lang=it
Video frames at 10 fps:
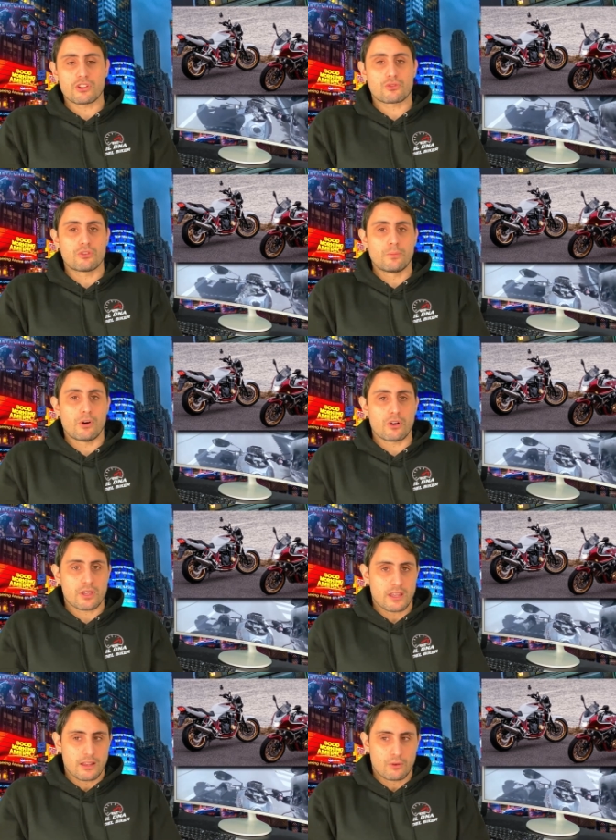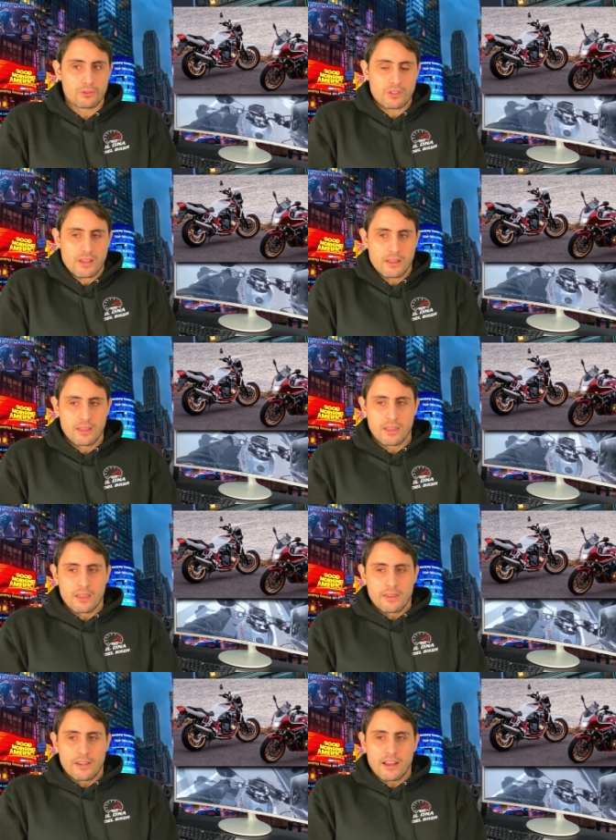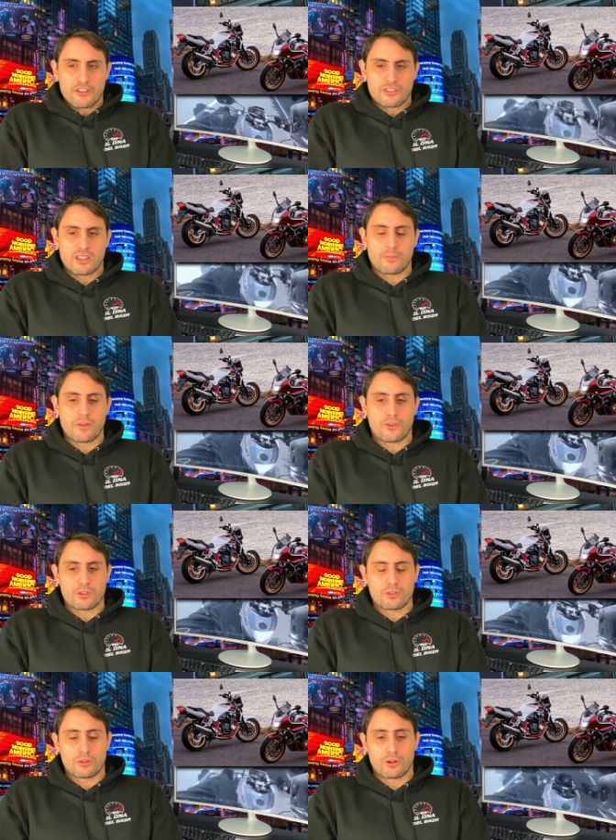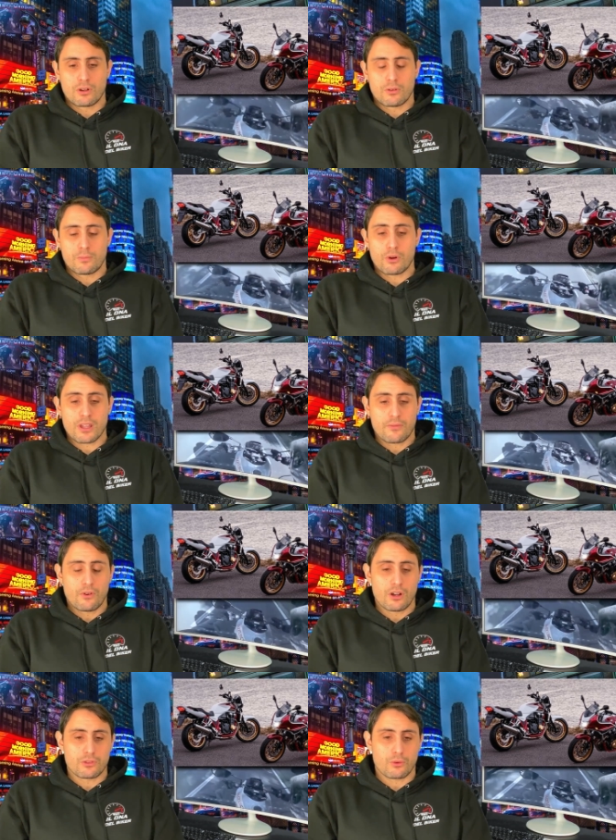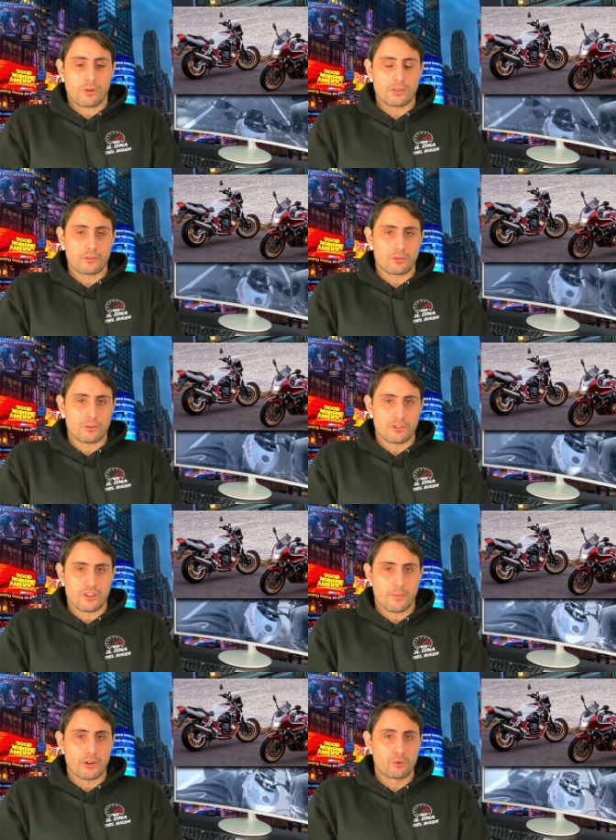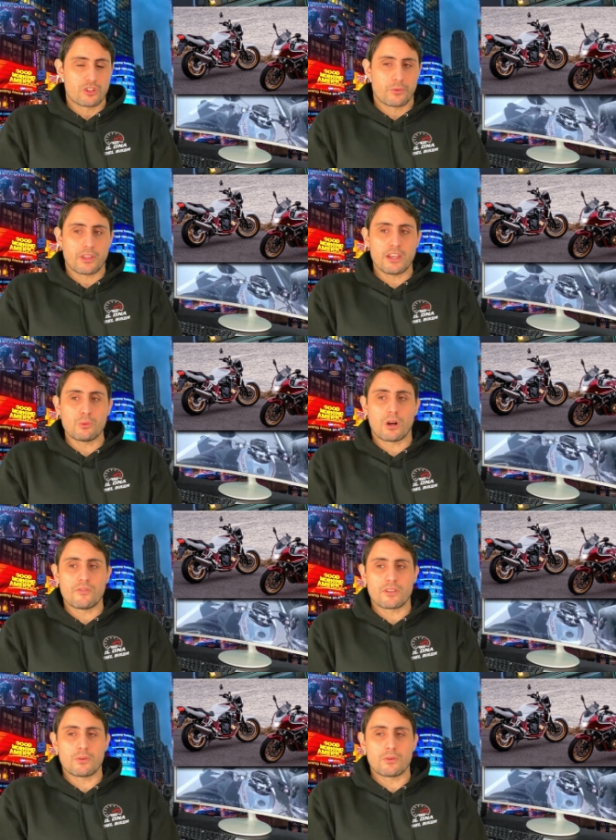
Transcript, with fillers: ne sono poche, la Honda rilascia sempre foto, poche foto quando diciamo, annuncia modelli nuovi,